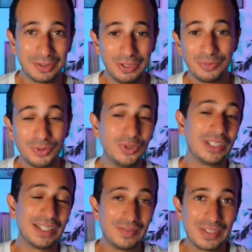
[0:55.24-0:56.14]
quand même que
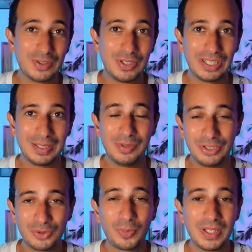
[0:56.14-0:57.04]
l'interface de Airtable
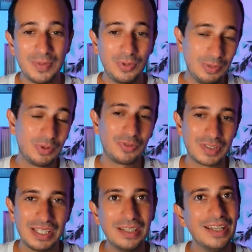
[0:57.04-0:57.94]
n'est toujours pas disponible en
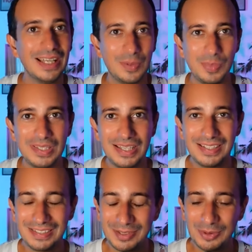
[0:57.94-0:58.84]
français, mais
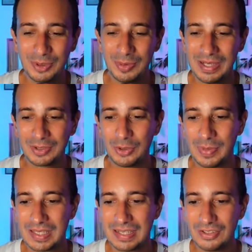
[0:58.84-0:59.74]
ça, c'est une remarque au
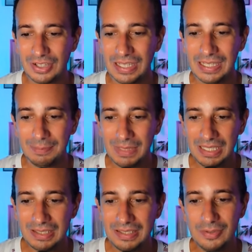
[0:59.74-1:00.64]
passage. Mais
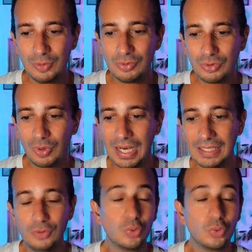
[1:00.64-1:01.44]
ici, ce bouton Add,